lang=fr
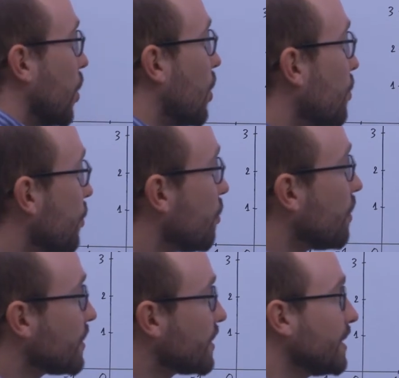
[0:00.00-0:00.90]
on peut
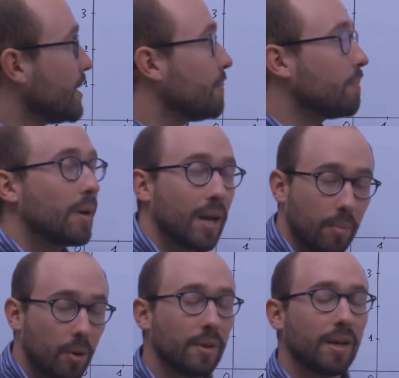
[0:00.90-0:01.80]
commencer par
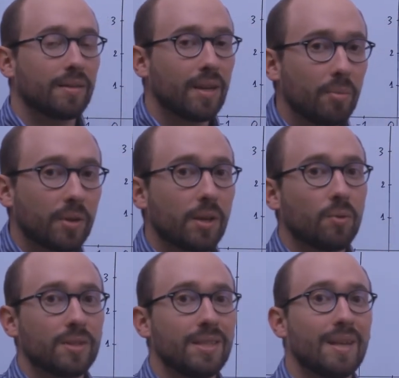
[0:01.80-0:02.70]
la première étape qui
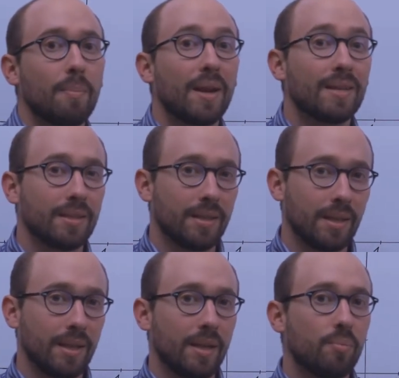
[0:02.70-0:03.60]
consiste à
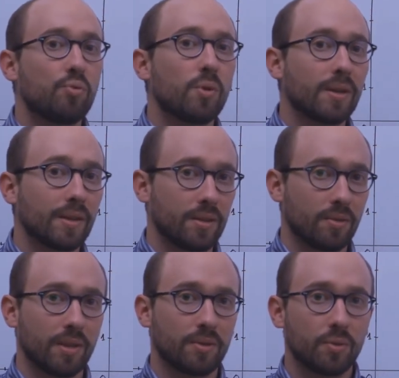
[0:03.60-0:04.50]
placer les points qui
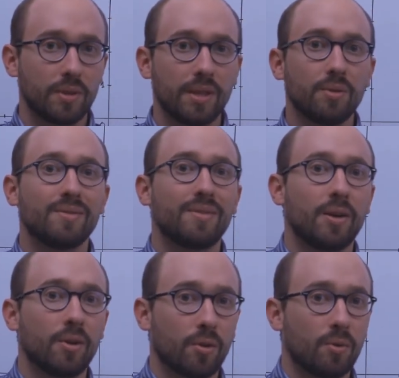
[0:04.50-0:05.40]
sont associés aux valeurs